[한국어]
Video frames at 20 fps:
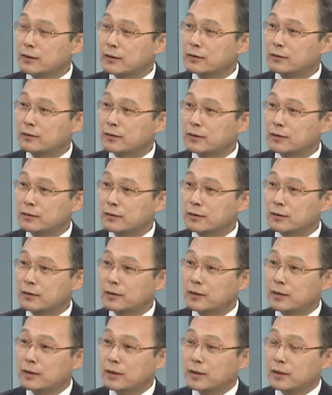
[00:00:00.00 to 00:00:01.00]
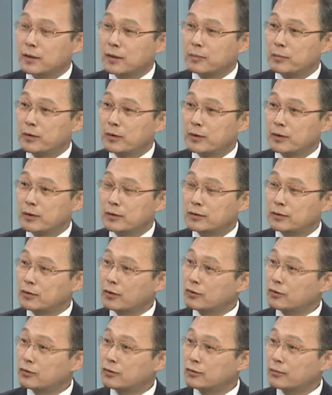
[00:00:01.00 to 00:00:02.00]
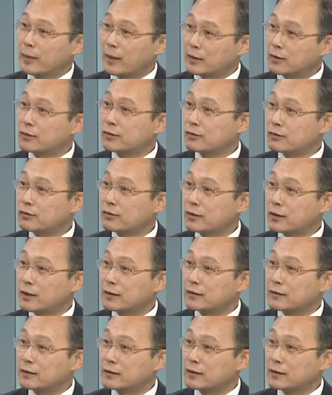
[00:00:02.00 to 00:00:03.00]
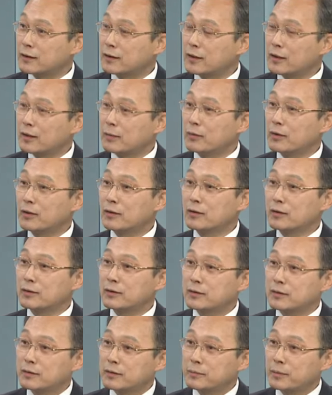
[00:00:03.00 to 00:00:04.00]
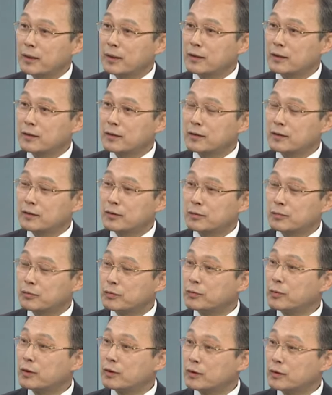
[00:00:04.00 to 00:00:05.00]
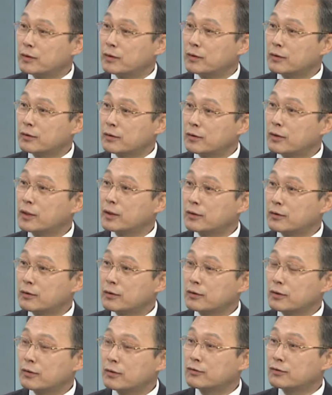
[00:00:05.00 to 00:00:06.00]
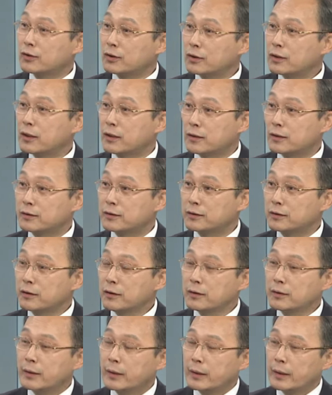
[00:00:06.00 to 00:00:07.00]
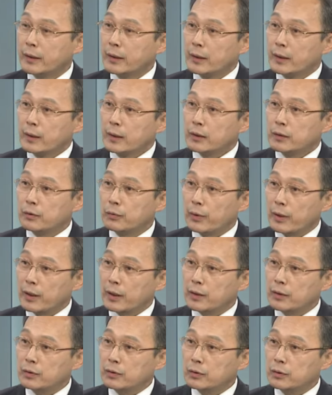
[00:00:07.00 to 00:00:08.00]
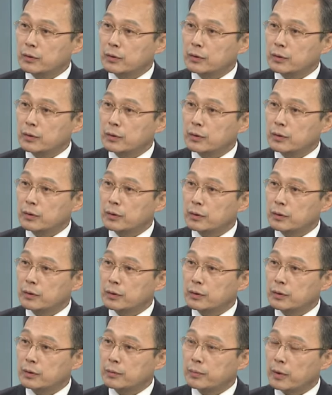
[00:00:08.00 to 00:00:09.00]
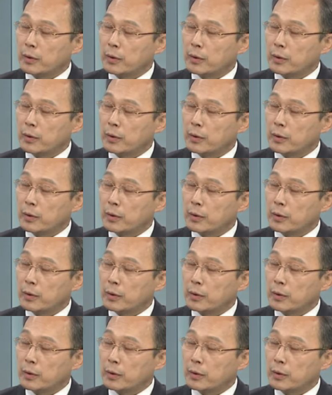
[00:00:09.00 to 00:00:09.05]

예를 들어서 뭐 척추 마취 수술이라든지 예. 뭐 이런 것들은 판례에서 무면허 의료 행위로 규정이 돼 있거든요. 그 외에도 그런 어떤